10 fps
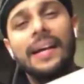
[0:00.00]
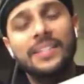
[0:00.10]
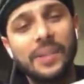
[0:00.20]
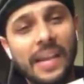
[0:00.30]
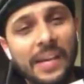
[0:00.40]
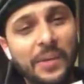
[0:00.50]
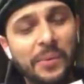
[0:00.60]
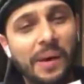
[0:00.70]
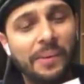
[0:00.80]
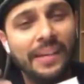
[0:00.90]
আসলে
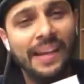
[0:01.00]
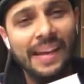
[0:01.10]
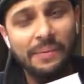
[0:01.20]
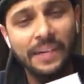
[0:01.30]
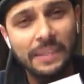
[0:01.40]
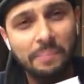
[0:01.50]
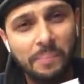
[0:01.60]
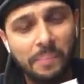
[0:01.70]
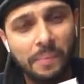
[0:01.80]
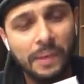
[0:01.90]
এরকম আমাকে আমার এটা
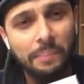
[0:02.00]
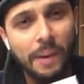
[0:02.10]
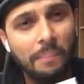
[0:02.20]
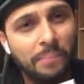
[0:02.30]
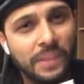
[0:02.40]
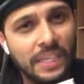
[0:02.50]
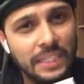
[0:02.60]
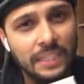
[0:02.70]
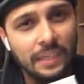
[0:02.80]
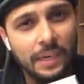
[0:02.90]
মানে প্রাপ্তি
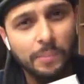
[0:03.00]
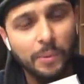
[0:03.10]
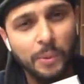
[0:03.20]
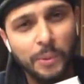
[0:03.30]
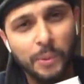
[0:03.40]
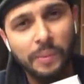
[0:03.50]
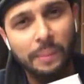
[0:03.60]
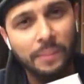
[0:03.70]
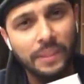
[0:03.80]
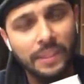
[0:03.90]
যে তারা পূরণ করবে
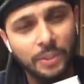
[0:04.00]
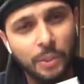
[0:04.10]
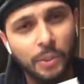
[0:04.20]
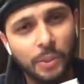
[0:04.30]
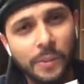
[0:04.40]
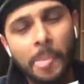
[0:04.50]
আপনাদের জন্য